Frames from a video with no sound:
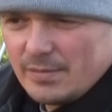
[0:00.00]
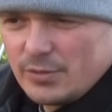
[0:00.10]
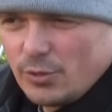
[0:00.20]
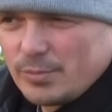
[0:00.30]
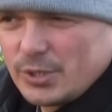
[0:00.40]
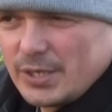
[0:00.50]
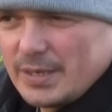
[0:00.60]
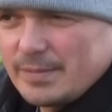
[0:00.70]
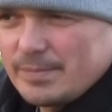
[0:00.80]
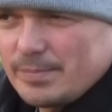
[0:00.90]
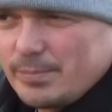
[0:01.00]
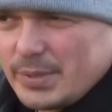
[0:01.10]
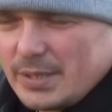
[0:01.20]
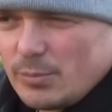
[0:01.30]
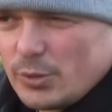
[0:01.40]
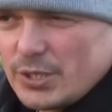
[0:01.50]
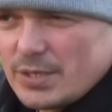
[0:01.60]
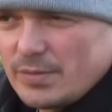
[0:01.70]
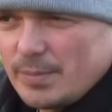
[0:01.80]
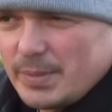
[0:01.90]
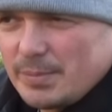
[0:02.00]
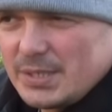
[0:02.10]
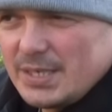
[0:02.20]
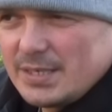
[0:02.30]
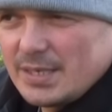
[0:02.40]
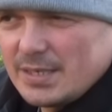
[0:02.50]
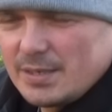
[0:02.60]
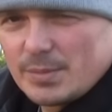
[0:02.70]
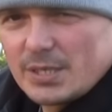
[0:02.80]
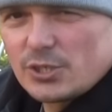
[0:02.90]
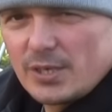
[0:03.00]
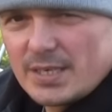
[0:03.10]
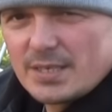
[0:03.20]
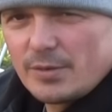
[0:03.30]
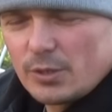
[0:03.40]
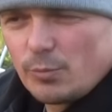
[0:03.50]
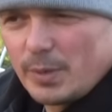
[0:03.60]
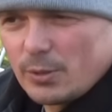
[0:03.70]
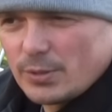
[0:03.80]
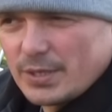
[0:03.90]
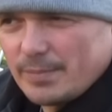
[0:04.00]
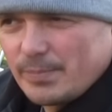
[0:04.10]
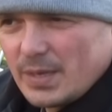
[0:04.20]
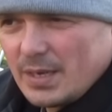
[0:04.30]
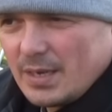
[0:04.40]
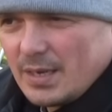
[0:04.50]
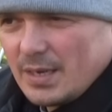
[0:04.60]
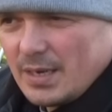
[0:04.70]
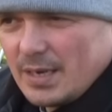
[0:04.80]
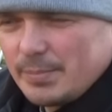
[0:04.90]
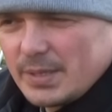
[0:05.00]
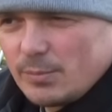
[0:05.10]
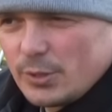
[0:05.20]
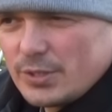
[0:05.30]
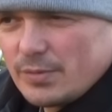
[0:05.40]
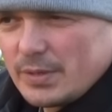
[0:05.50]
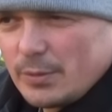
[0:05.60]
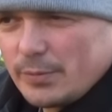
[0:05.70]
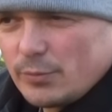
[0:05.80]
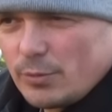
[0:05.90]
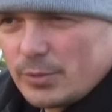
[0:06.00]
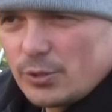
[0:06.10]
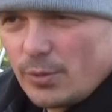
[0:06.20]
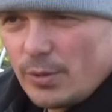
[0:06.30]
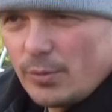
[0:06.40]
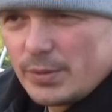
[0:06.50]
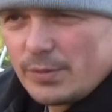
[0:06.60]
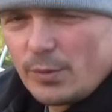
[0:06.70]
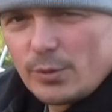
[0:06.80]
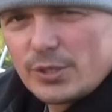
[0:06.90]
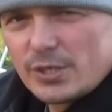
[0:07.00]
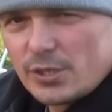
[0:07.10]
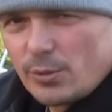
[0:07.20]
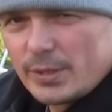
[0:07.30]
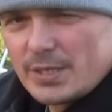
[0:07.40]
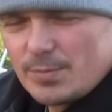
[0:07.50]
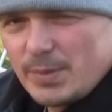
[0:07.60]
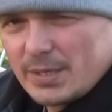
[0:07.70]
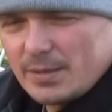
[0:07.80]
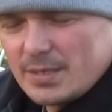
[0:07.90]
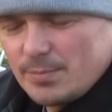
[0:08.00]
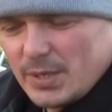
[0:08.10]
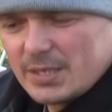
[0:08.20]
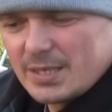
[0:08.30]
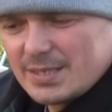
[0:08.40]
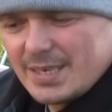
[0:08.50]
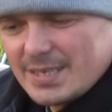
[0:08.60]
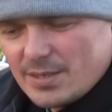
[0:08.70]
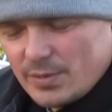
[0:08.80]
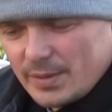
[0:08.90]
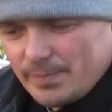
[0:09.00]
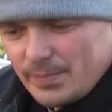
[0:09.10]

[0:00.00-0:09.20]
В чем же преимущество применения именно железного купороса? А преимущество его в том, что у него очень широкий спектр действия.